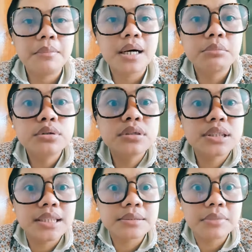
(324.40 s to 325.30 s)
mga
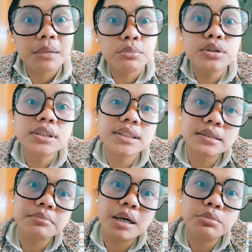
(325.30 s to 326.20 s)
buisit, mga
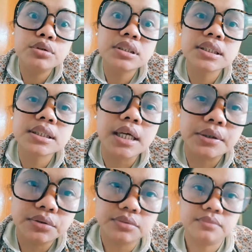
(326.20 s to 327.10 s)
buisit, mga buisit
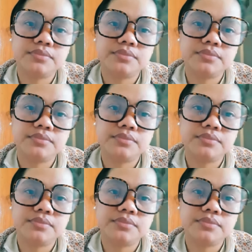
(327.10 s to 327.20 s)
kayo.